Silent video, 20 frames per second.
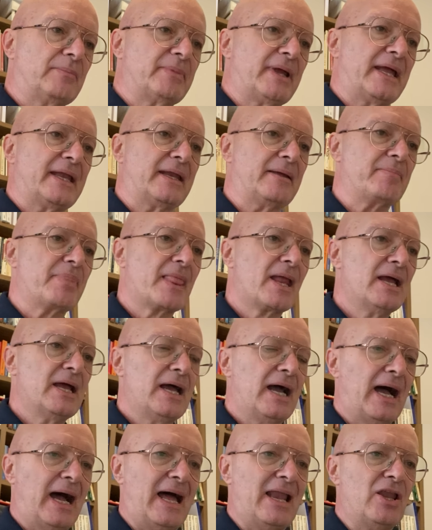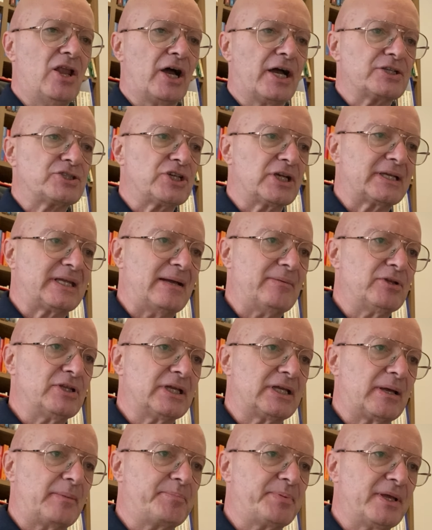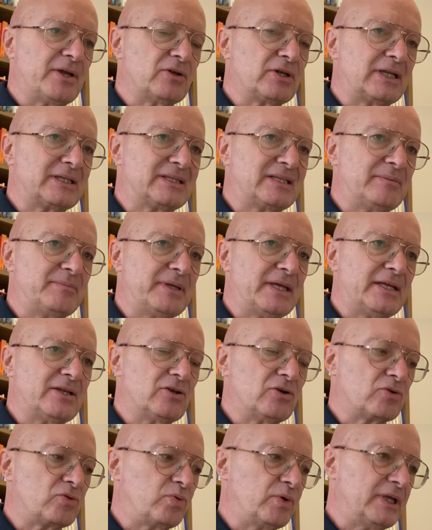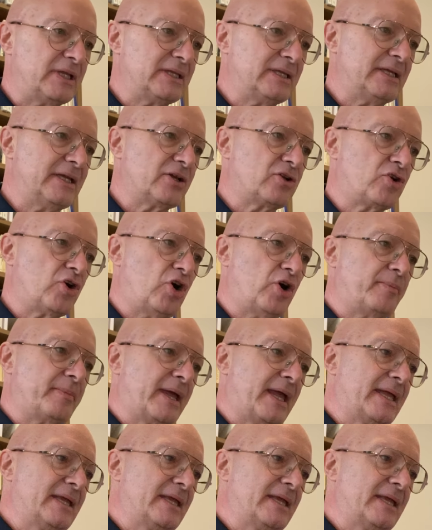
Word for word: Bene, allora cerchiamo di capire un attimino quindi come